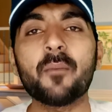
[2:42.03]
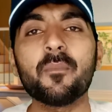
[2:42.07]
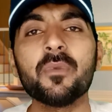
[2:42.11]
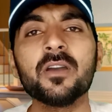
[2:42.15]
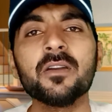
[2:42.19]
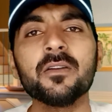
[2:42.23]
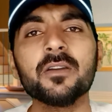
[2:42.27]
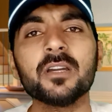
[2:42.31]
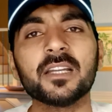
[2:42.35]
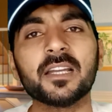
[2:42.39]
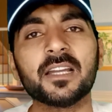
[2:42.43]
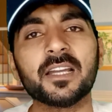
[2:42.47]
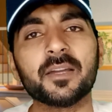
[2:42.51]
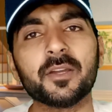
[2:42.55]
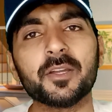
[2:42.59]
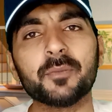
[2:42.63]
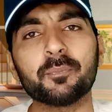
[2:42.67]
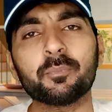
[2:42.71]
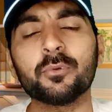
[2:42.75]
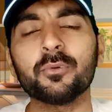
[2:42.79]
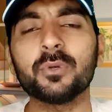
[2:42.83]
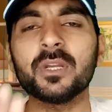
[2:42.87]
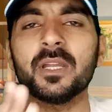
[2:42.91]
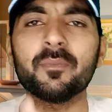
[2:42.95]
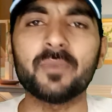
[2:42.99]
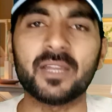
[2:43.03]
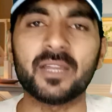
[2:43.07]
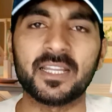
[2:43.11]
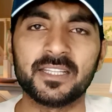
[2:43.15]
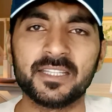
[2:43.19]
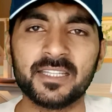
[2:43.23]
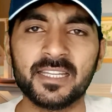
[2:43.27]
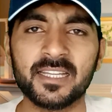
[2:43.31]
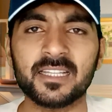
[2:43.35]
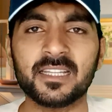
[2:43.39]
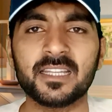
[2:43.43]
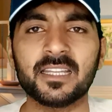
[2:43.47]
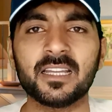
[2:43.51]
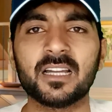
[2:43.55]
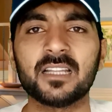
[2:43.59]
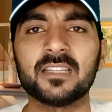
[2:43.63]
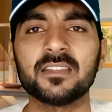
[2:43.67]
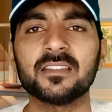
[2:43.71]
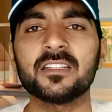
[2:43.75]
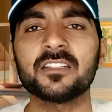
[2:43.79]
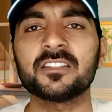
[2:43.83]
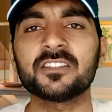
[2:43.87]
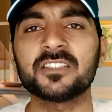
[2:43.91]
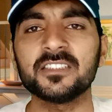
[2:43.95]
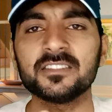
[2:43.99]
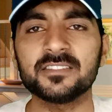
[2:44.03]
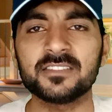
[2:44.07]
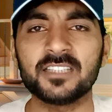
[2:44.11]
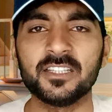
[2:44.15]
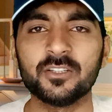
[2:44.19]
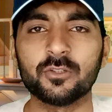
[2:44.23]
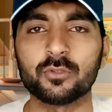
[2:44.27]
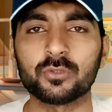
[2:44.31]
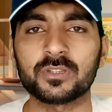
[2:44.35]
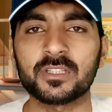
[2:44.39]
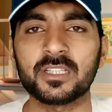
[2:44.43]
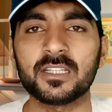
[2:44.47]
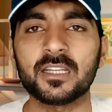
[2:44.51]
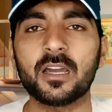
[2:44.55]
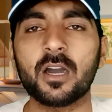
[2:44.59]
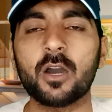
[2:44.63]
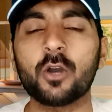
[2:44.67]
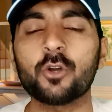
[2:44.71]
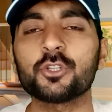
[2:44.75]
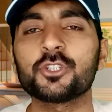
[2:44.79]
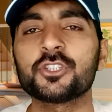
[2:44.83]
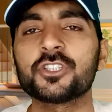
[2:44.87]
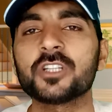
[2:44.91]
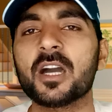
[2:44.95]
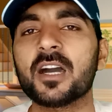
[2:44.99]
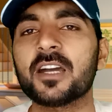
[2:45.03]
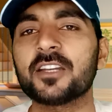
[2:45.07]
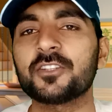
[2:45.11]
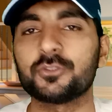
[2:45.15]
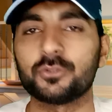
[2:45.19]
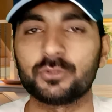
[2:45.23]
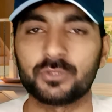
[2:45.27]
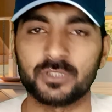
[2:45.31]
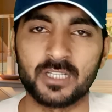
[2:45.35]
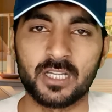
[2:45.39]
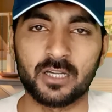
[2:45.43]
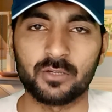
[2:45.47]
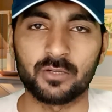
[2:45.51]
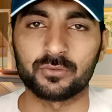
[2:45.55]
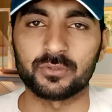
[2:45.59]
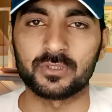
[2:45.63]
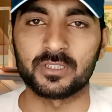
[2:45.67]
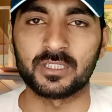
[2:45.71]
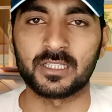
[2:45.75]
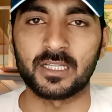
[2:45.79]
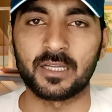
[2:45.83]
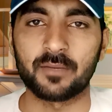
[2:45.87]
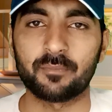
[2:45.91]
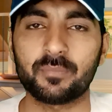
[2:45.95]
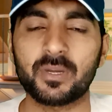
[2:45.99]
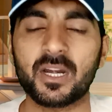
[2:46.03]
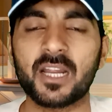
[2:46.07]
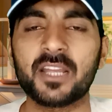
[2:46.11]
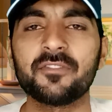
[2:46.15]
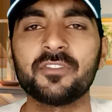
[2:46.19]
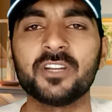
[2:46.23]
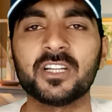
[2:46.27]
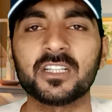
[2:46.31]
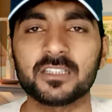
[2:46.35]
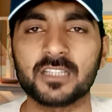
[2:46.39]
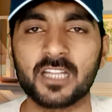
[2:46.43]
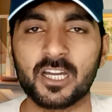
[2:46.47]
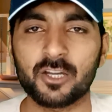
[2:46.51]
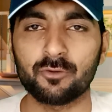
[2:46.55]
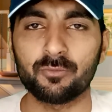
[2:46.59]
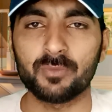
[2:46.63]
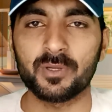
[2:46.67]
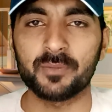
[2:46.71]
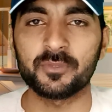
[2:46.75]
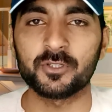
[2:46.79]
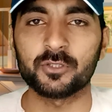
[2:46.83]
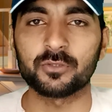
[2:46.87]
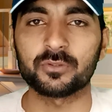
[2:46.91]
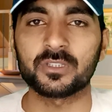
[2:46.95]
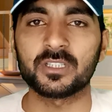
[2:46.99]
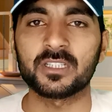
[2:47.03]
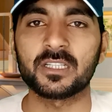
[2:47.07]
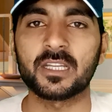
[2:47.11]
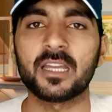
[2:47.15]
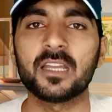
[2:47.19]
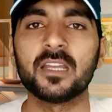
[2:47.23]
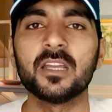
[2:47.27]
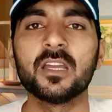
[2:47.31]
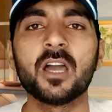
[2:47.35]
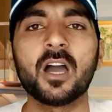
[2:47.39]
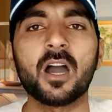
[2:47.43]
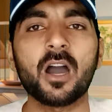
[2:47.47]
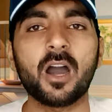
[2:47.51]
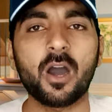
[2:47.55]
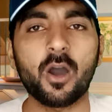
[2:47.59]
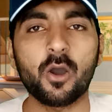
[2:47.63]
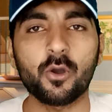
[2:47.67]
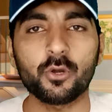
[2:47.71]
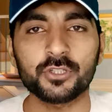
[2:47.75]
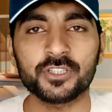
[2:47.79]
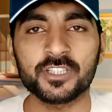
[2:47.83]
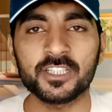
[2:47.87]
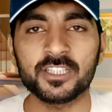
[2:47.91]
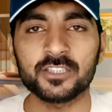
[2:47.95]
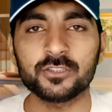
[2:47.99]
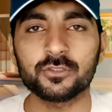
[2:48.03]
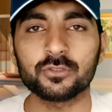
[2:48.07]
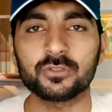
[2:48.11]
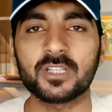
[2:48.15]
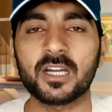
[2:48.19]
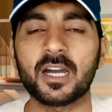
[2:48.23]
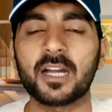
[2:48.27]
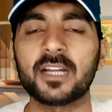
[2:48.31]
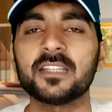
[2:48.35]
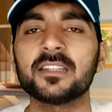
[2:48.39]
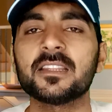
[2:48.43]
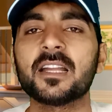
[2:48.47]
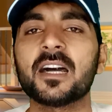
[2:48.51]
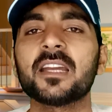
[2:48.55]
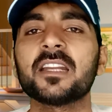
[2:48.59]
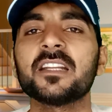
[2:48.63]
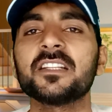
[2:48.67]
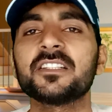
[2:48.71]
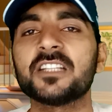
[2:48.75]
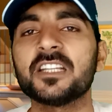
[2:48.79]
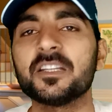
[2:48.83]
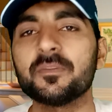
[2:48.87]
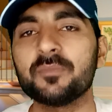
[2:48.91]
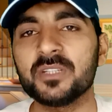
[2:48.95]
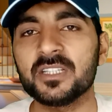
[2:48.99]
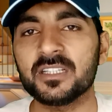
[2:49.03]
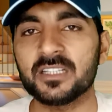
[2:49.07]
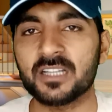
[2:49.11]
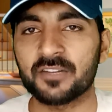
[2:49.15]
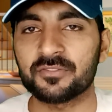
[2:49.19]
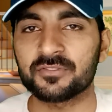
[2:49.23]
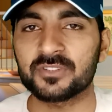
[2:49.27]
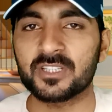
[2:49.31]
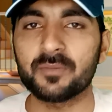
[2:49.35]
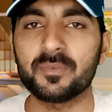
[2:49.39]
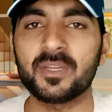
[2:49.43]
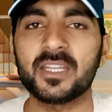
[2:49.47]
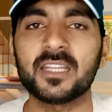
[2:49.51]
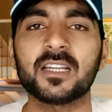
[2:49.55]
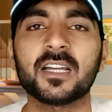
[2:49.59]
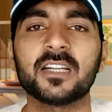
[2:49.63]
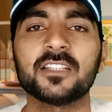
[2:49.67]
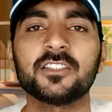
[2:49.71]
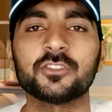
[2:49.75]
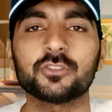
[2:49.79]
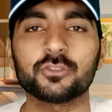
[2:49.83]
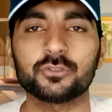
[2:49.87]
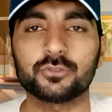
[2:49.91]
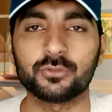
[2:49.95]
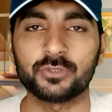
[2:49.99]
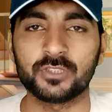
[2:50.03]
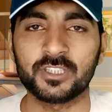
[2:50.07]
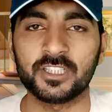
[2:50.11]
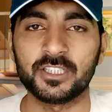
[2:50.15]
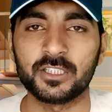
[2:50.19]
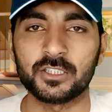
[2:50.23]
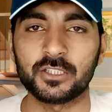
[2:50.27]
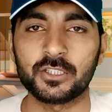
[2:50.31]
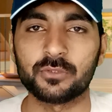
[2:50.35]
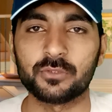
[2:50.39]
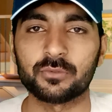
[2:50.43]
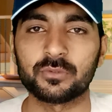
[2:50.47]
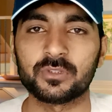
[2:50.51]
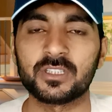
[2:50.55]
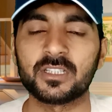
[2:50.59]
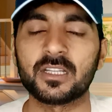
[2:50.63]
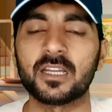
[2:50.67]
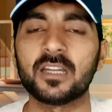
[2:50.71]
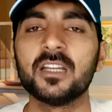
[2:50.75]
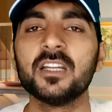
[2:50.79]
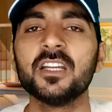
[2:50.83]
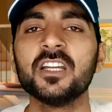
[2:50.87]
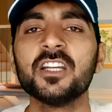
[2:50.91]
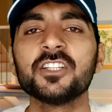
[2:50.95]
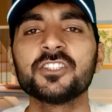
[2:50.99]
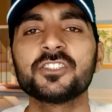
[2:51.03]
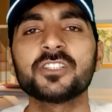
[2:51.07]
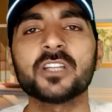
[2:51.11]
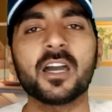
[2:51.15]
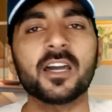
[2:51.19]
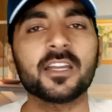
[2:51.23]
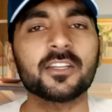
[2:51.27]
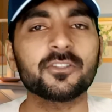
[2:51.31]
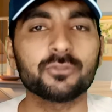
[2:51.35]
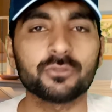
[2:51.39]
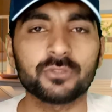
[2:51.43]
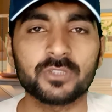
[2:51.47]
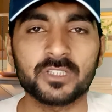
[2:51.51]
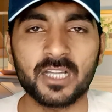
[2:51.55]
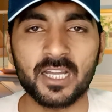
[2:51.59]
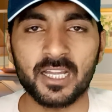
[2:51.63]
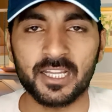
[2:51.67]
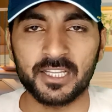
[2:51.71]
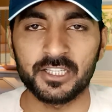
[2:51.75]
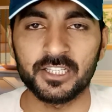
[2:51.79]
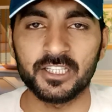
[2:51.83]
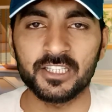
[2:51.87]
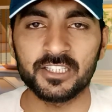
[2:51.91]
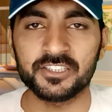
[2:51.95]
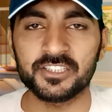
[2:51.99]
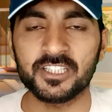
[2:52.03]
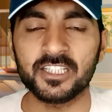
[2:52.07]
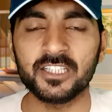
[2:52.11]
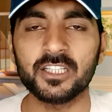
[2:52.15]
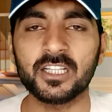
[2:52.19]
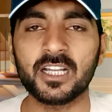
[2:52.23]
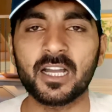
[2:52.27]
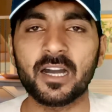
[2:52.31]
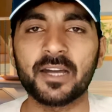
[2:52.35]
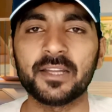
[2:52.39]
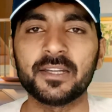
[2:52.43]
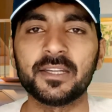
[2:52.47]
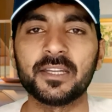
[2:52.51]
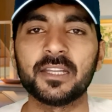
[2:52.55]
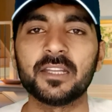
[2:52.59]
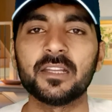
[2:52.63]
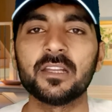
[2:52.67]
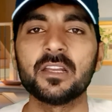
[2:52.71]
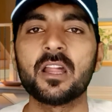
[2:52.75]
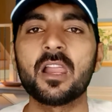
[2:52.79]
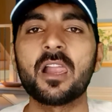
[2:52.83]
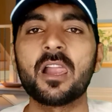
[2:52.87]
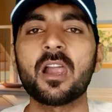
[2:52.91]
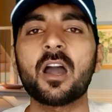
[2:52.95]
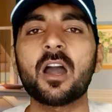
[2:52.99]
अब पूरे महीने के अंदर तीस दिन होते हैं और चार छुट्टियाँ होती हैं प्राइवेट अदारों में भी होती हैं और ये जो दिहाड़ीदार हैं ये भी हफ्ते में एक आधी तो छुट्टी इनकी होती है चार छुट्टियाँ ये निकाल लें